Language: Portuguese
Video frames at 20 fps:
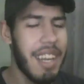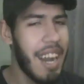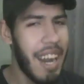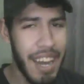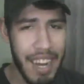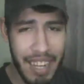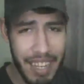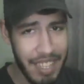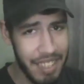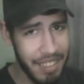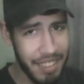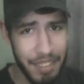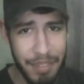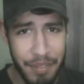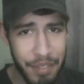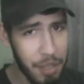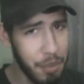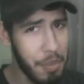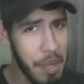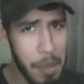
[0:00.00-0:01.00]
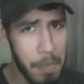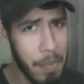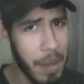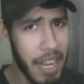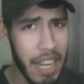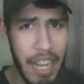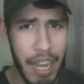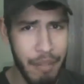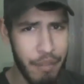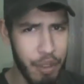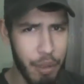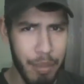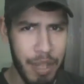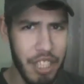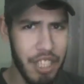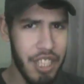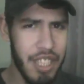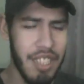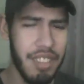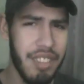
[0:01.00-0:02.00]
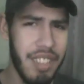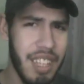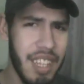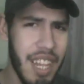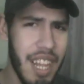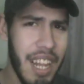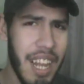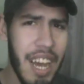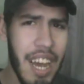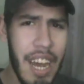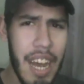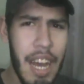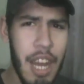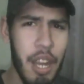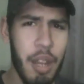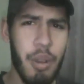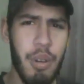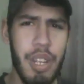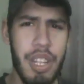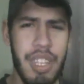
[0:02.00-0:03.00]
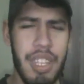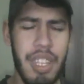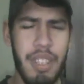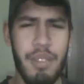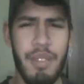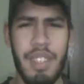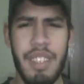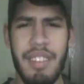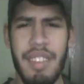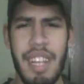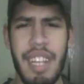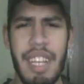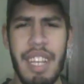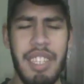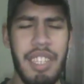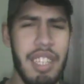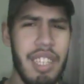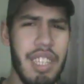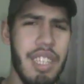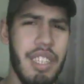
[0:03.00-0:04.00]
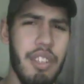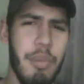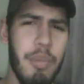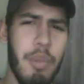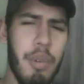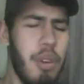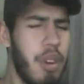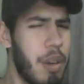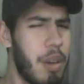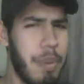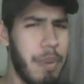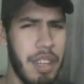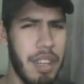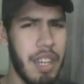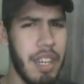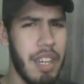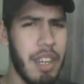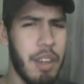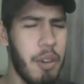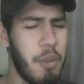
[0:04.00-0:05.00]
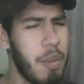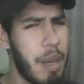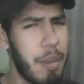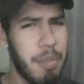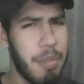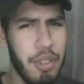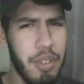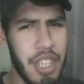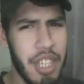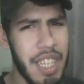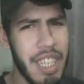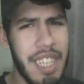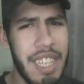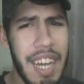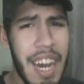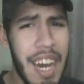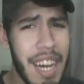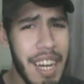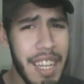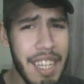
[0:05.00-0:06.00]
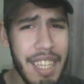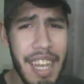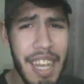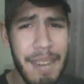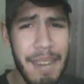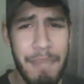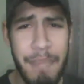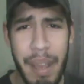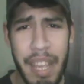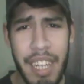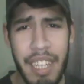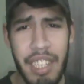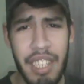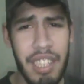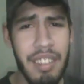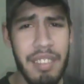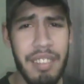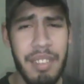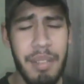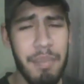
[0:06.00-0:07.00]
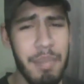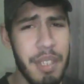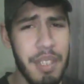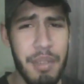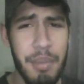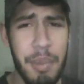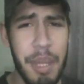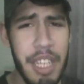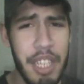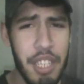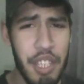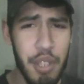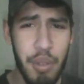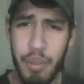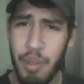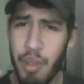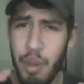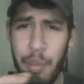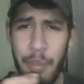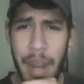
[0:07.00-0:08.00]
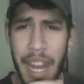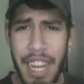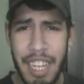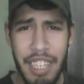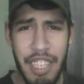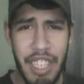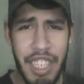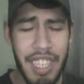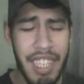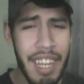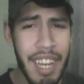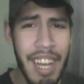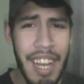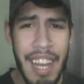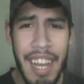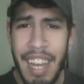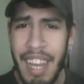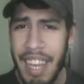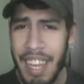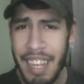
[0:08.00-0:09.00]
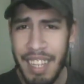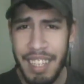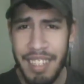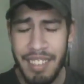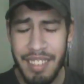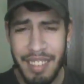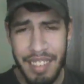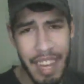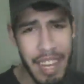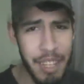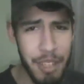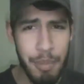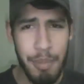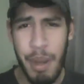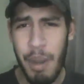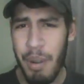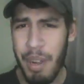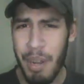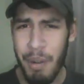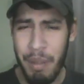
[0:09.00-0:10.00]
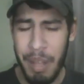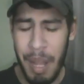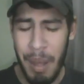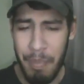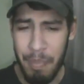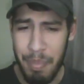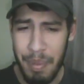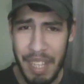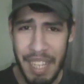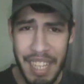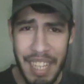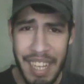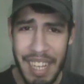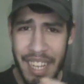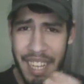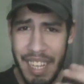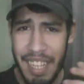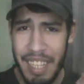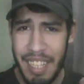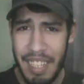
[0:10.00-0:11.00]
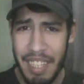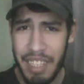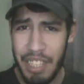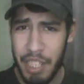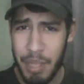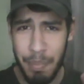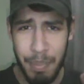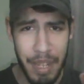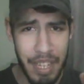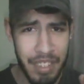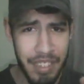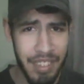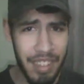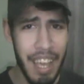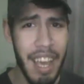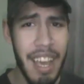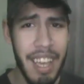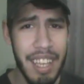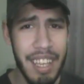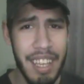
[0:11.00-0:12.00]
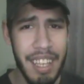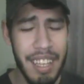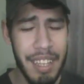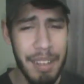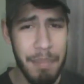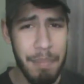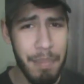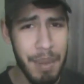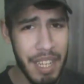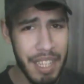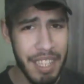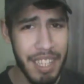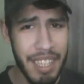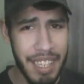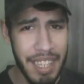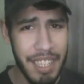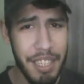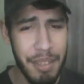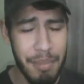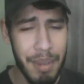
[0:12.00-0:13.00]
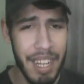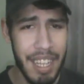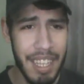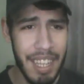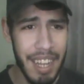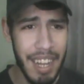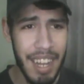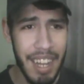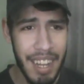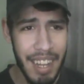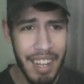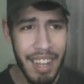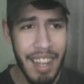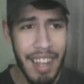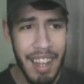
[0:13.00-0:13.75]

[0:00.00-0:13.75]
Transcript: Cara, esse filme é impagável. Imagina você tá lá cortando sua saladinha de boa para arrumar pro jantar e de repente simplesmente um tomate ele sai do balcão da pia e te persegue para tentar te matar.